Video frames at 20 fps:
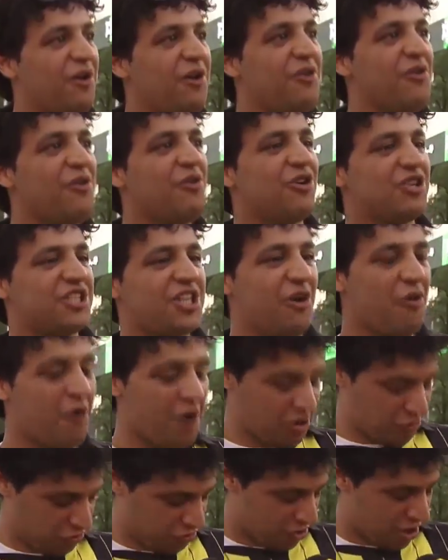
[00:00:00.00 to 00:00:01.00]
因为我喜
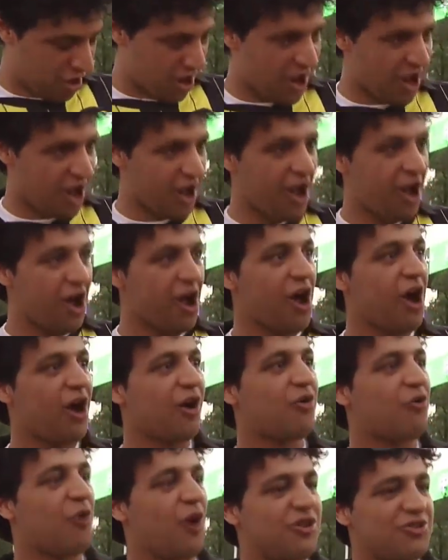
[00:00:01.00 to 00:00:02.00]
欢
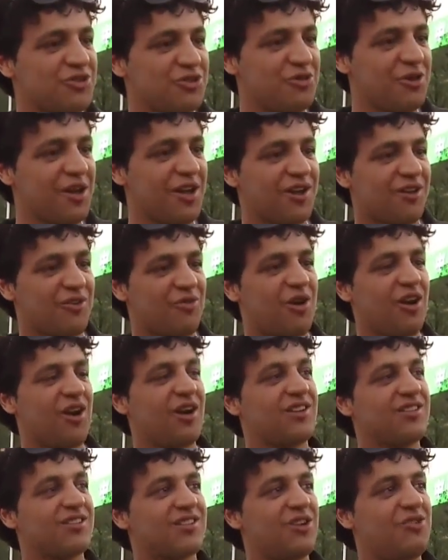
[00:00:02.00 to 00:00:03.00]
广广州队、广
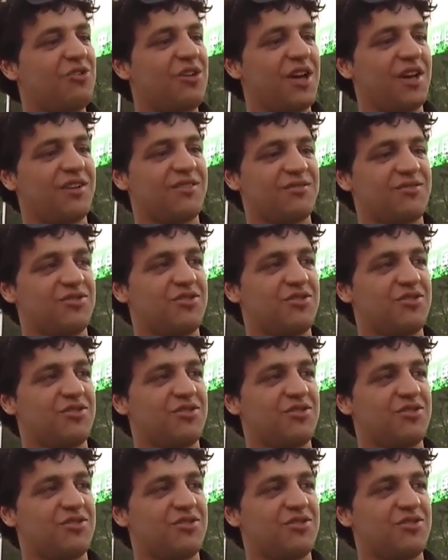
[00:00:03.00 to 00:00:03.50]
恒大队，